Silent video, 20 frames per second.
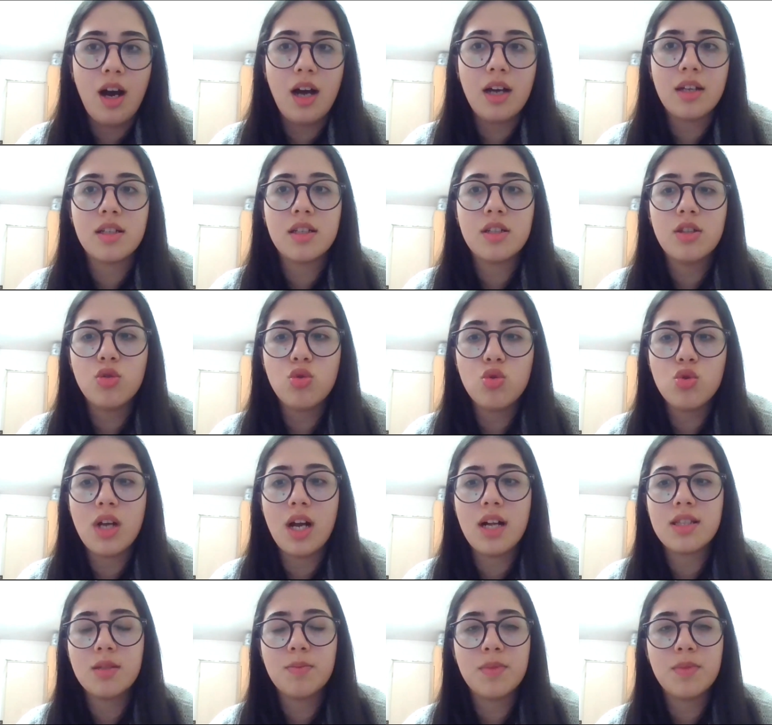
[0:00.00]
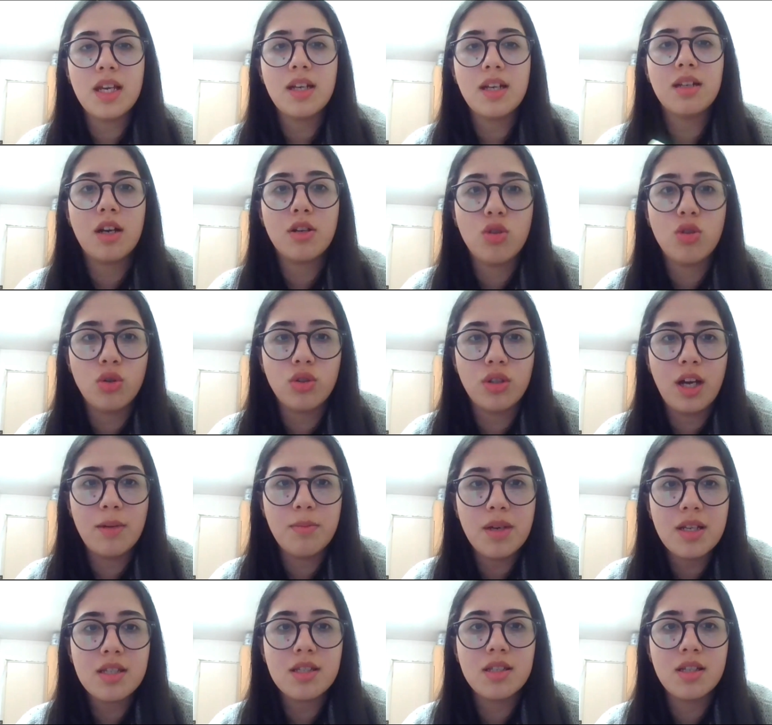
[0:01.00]
anketi düzeltip tekrar
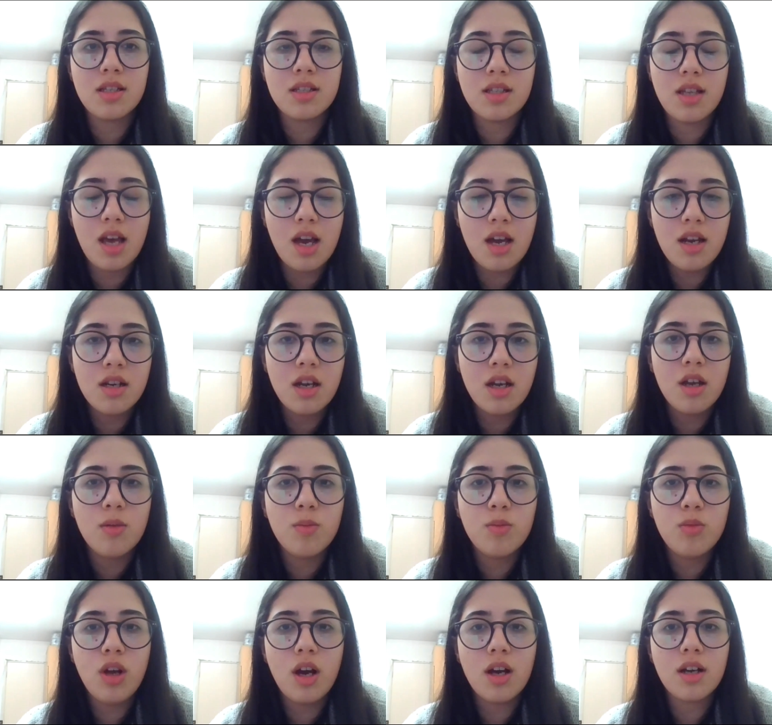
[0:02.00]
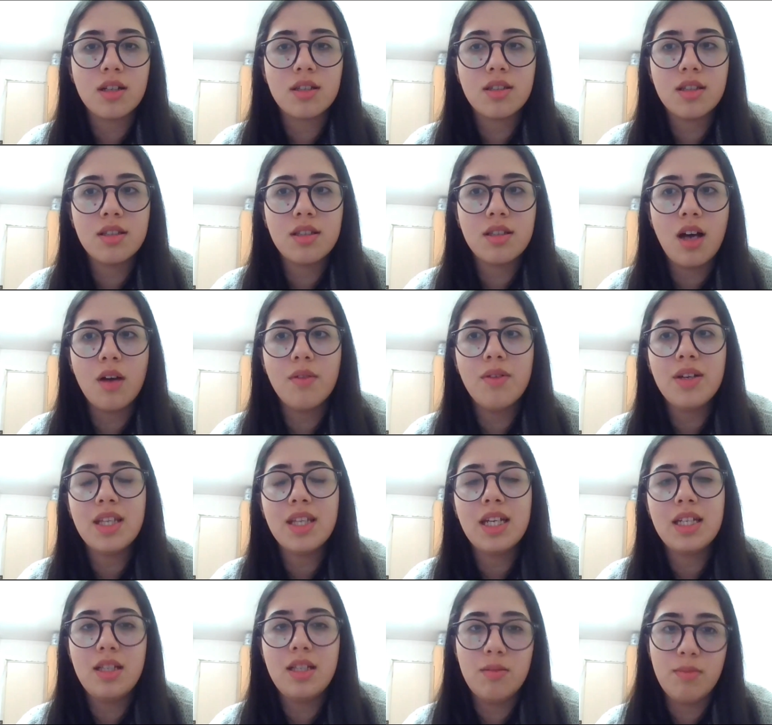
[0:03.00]
göndermezseniz eğer mülakata
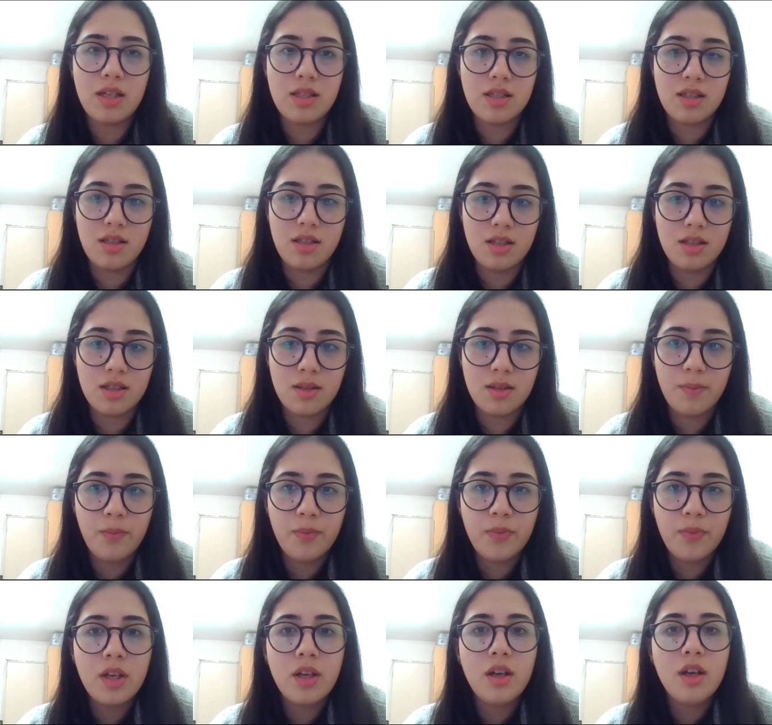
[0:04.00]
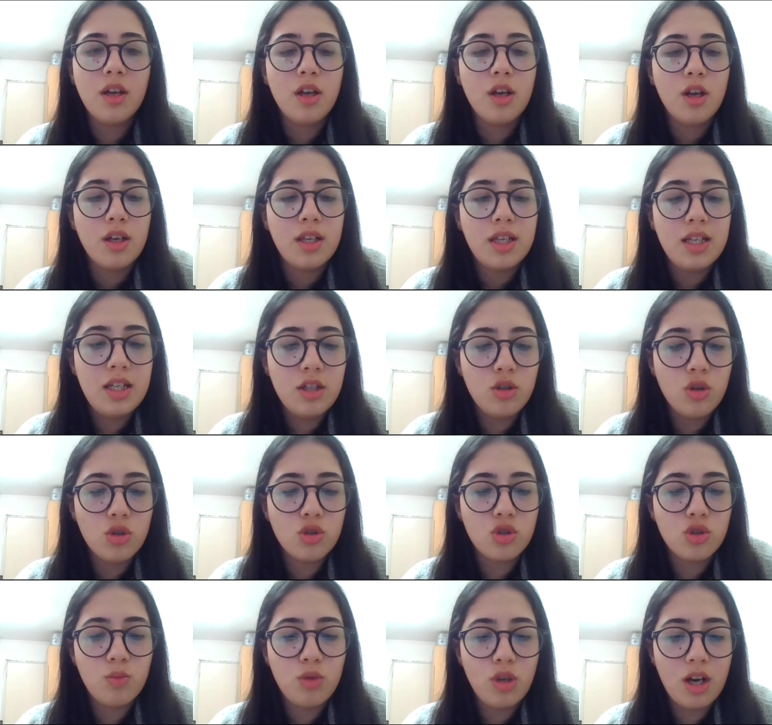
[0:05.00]
davet edilmezsiniz. İlk
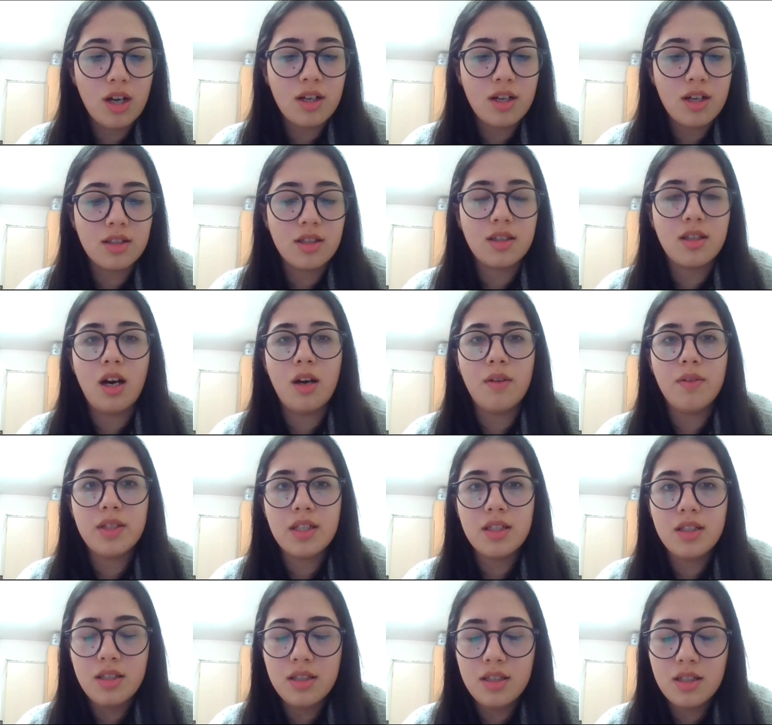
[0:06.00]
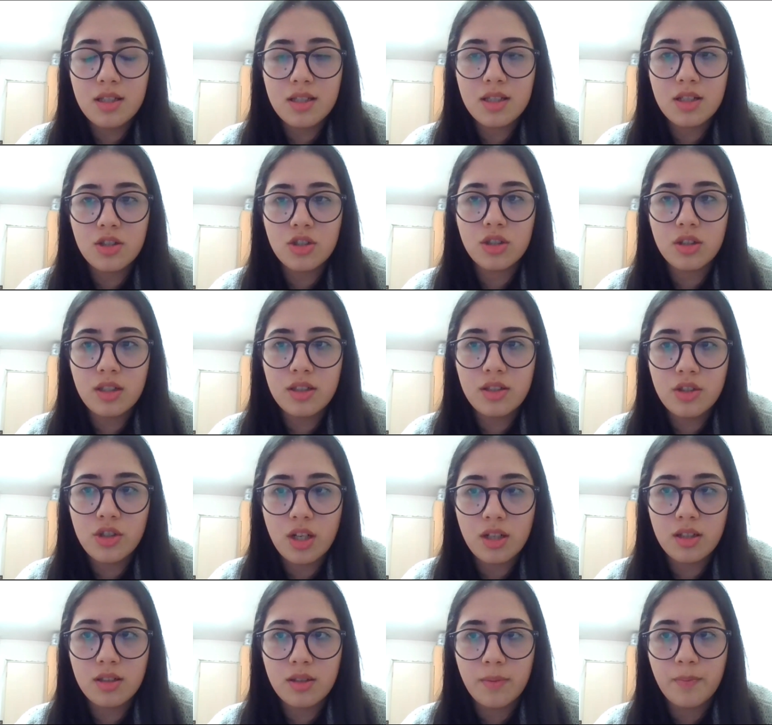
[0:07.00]
önce mülakata davet edildiğiniz
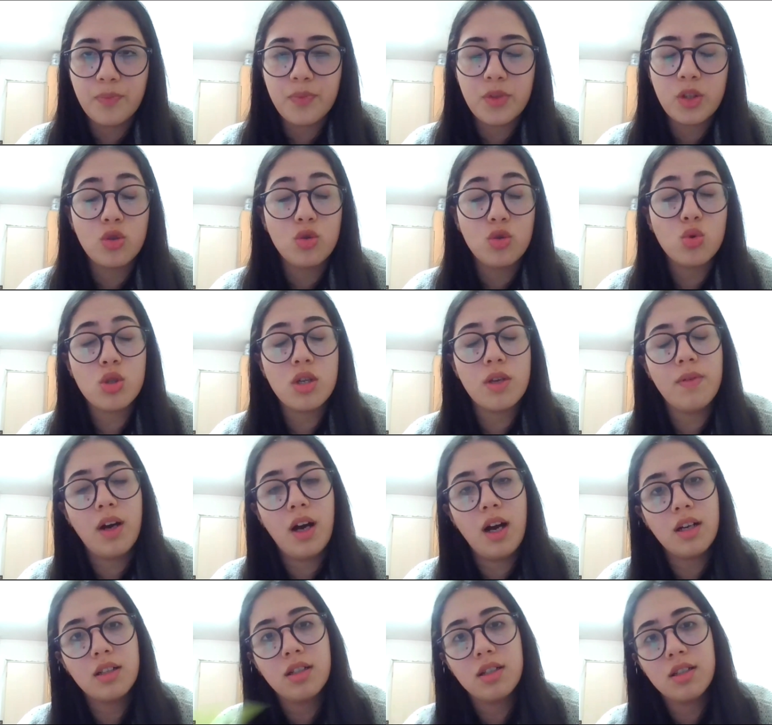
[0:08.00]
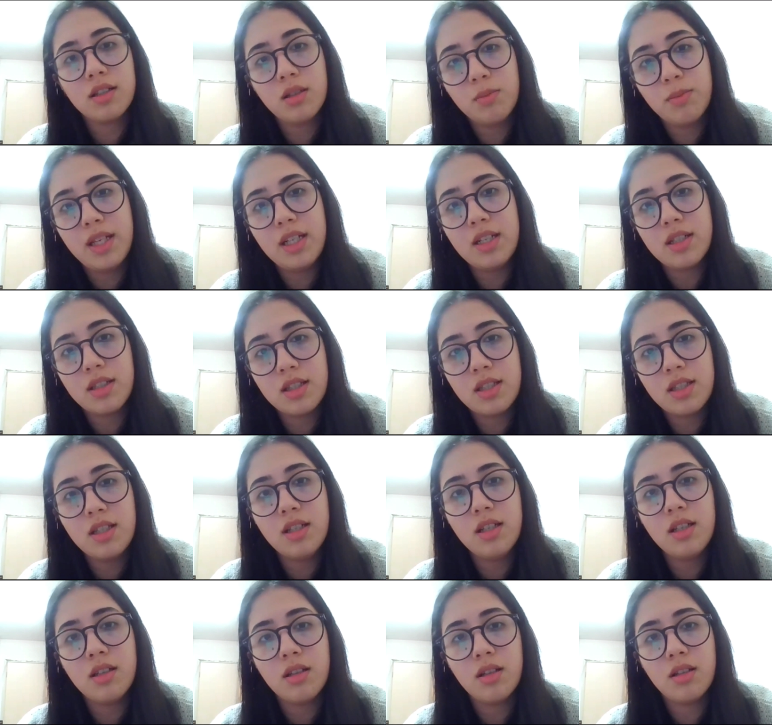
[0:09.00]
açıklanacak. Rusya ve Ankara'nın
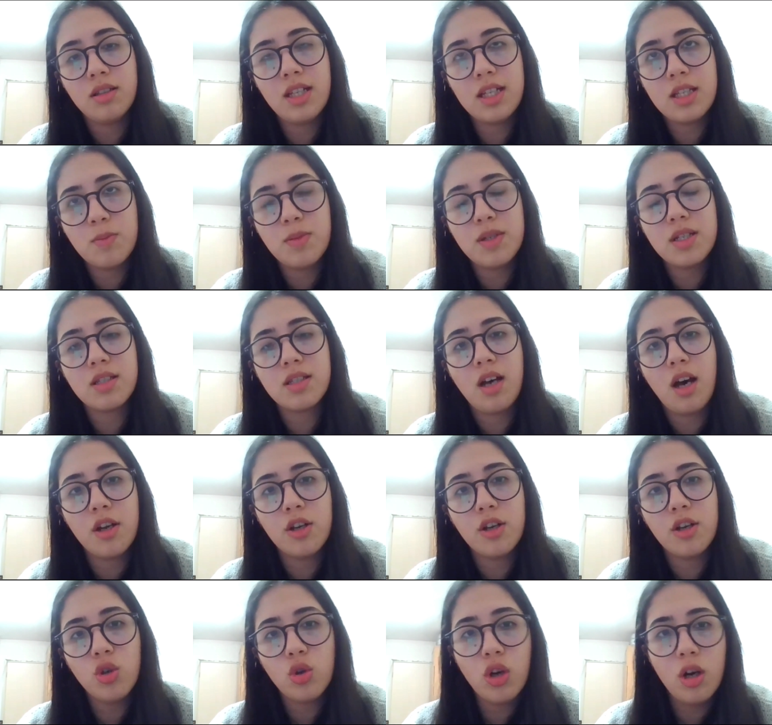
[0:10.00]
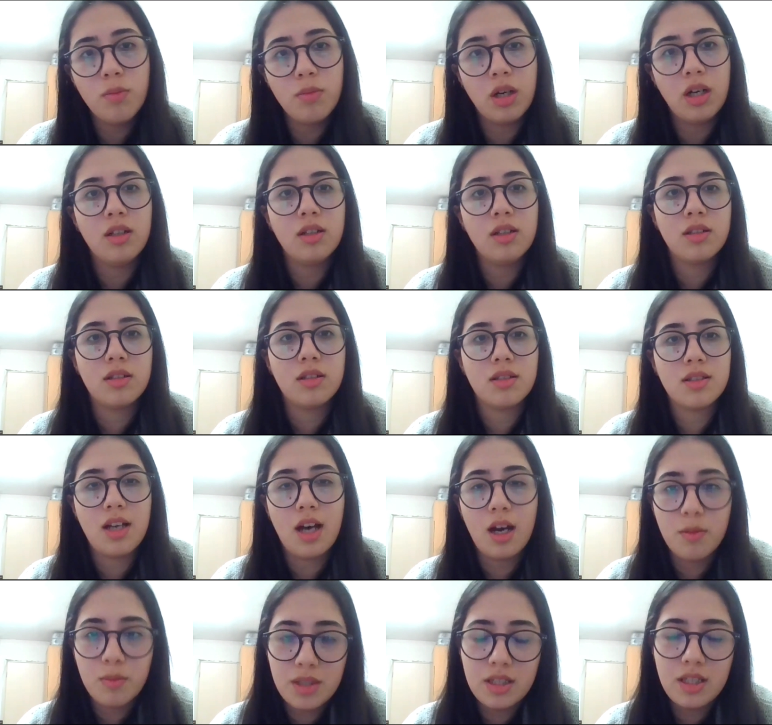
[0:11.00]
belirttiği net bir tarih yok ama
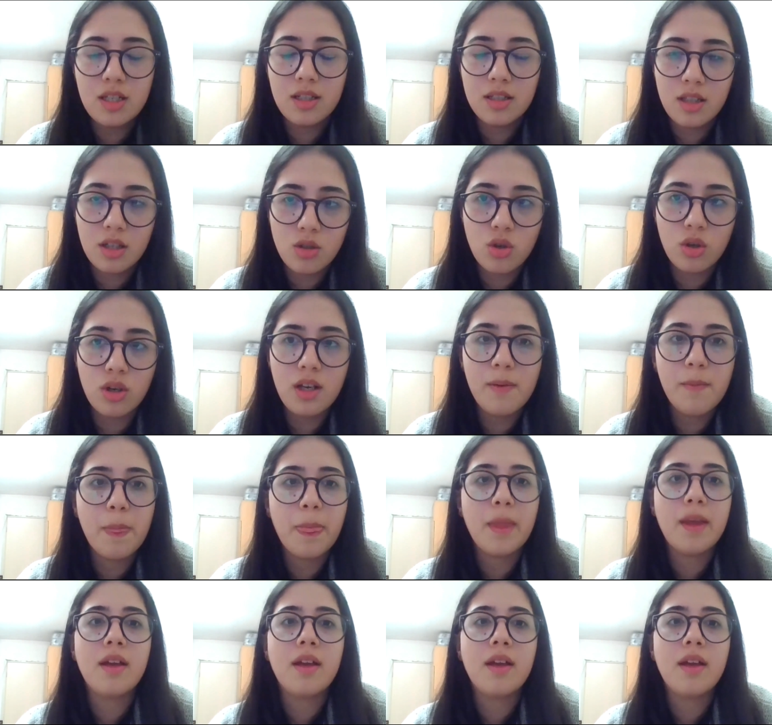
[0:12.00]
tahminlerine göre